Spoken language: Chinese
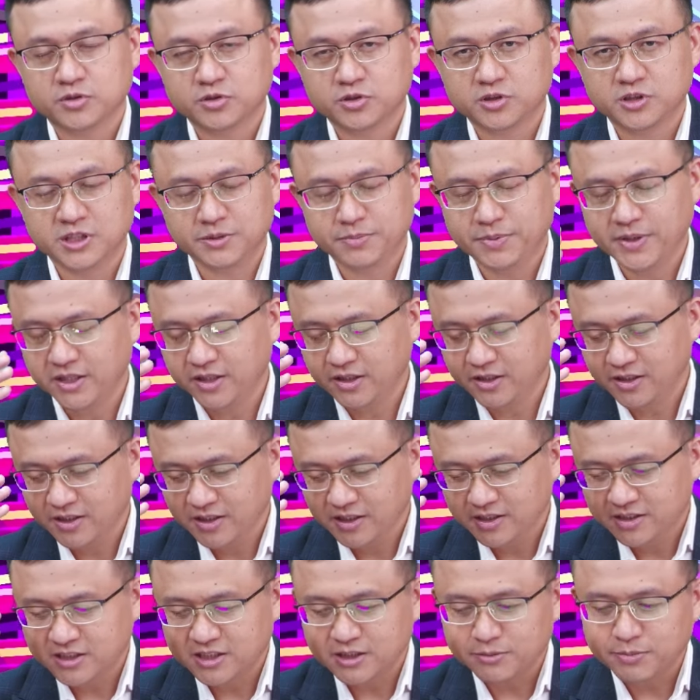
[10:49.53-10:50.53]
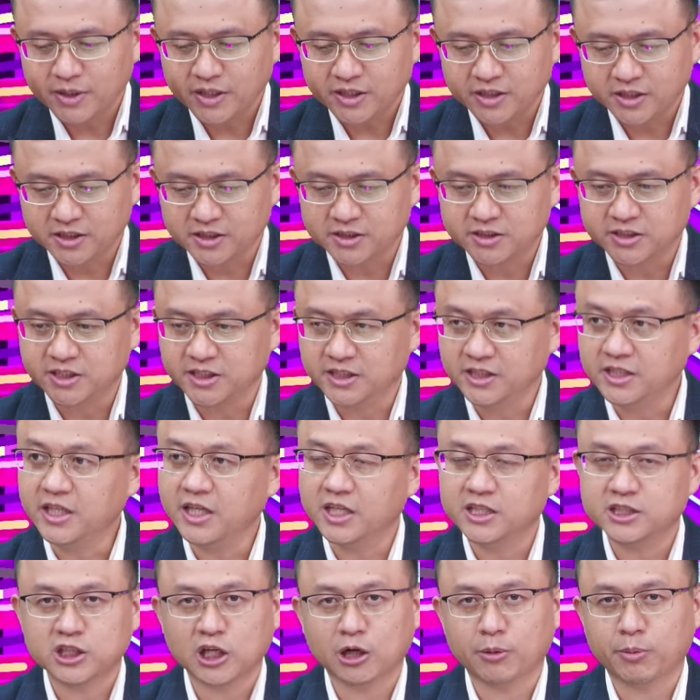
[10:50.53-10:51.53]
即便即便你请你
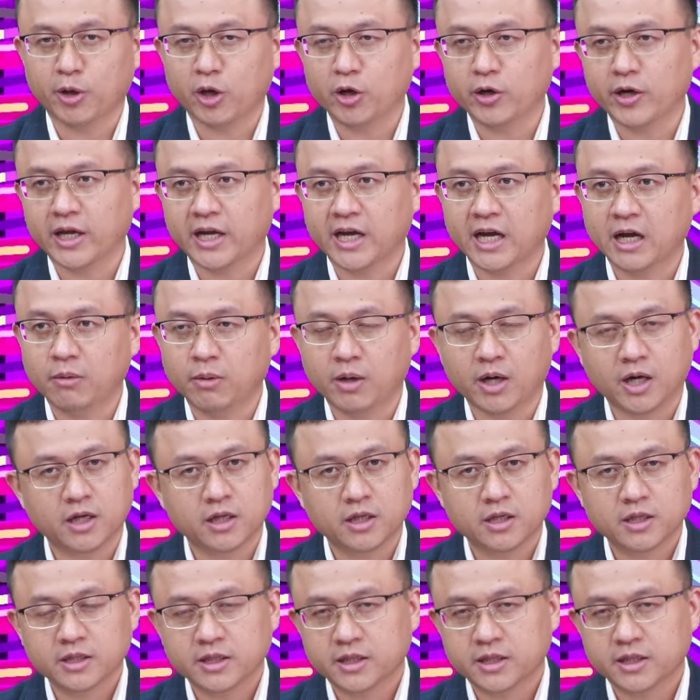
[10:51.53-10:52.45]
的小朋友来看的话，